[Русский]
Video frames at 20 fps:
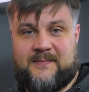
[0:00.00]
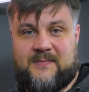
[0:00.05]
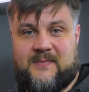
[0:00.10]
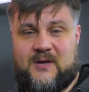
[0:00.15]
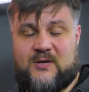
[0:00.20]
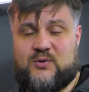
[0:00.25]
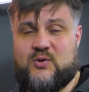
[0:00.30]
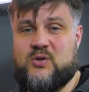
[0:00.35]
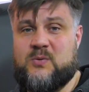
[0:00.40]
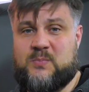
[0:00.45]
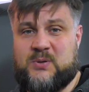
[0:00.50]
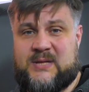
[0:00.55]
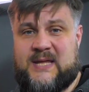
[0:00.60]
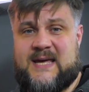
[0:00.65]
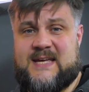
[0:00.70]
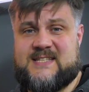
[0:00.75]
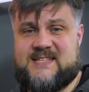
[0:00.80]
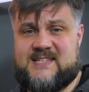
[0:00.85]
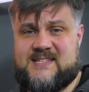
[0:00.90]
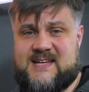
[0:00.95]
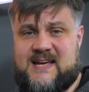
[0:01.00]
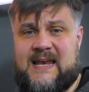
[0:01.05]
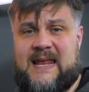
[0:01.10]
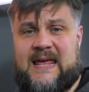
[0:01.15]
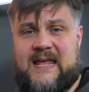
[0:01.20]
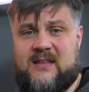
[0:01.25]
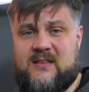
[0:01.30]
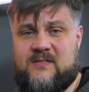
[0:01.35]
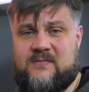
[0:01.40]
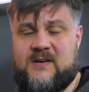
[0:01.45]
И кто не пытается
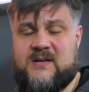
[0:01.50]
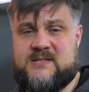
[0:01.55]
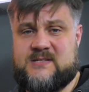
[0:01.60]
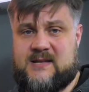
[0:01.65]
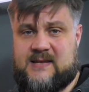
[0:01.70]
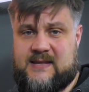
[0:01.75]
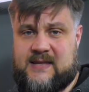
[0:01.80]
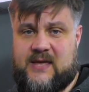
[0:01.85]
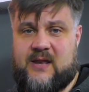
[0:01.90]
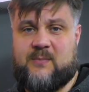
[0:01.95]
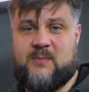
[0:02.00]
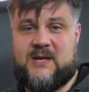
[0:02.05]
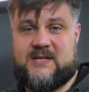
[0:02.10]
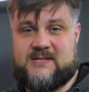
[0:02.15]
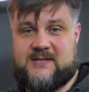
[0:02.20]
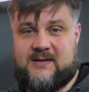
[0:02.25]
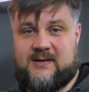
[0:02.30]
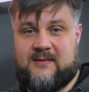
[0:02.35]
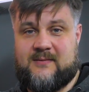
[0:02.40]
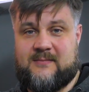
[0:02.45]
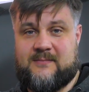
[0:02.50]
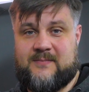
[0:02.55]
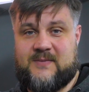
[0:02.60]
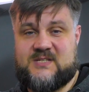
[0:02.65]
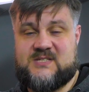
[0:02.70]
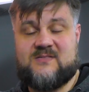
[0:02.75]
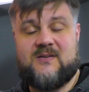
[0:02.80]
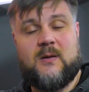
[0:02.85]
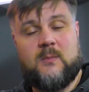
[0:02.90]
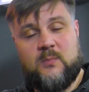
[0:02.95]
склеить двигатель на герметике.
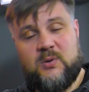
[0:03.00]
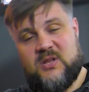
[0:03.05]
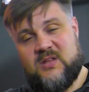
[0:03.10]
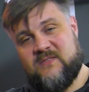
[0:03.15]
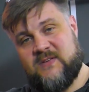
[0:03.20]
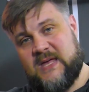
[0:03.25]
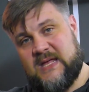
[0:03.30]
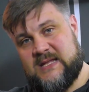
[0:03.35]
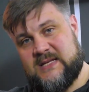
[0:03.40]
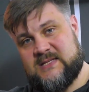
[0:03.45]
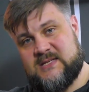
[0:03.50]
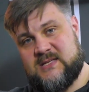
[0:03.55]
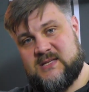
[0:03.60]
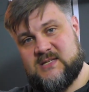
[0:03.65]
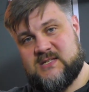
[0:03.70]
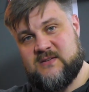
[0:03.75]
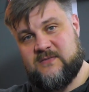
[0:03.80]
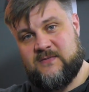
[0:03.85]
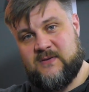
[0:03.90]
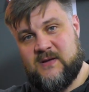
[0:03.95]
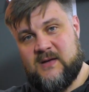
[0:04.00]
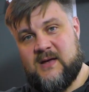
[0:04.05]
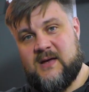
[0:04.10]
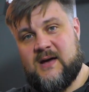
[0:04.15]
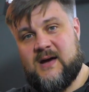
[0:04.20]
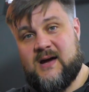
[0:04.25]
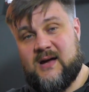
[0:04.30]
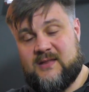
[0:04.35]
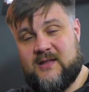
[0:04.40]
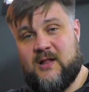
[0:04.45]
С вами был Евгений Денисов,
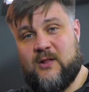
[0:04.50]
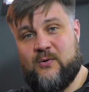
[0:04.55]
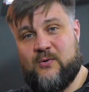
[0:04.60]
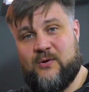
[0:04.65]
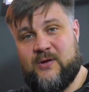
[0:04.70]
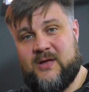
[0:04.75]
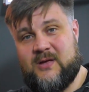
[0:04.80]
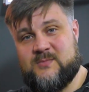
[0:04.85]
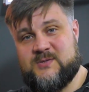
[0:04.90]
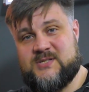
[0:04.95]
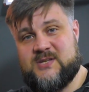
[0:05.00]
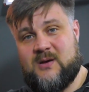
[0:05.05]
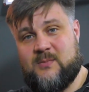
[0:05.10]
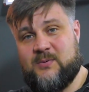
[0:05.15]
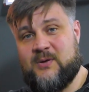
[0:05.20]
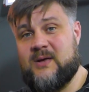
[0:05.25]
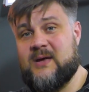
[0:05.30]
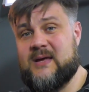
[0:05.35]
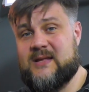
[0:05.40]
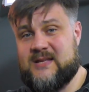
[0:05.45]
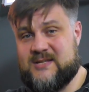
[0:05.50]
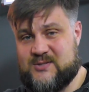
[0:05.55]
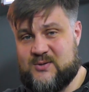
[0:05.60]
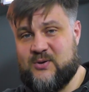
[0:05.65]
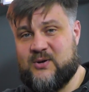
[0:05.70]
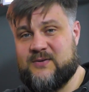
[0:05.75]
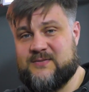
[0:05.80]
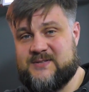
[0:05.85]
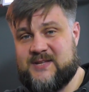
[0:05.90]
канал OEM ZAP и до скорых